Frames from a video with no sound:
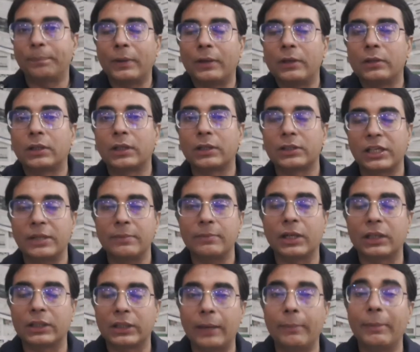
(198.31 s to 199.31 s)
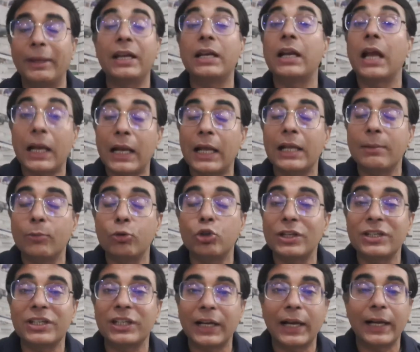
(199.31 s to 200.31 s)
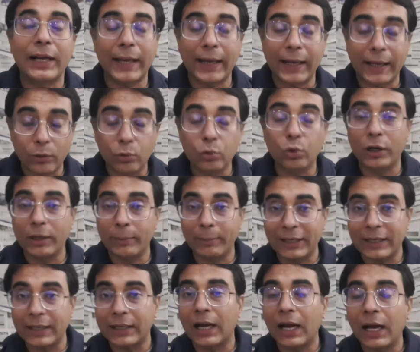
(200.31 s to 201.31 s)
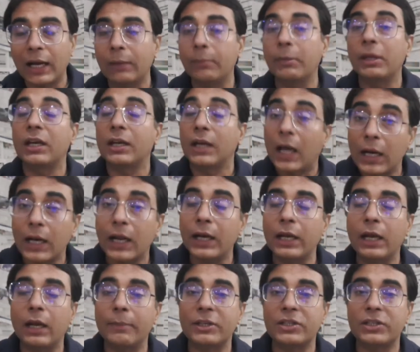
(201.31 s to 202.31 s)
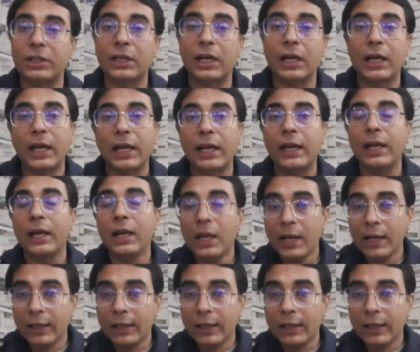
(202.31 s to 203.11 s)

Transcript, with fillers: तकसीम करते हैं मेरे नाना ने मुझे सिखाया है उन्होंने बल्कि कहा कि मेरे नाना ने हमें सिखाया है